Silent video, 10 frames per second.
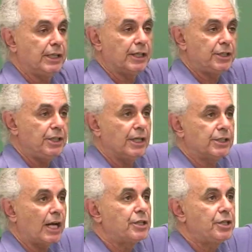energia
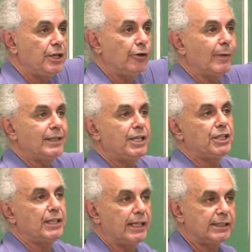já tinham uma
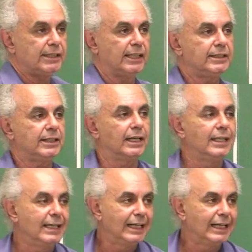degenerescência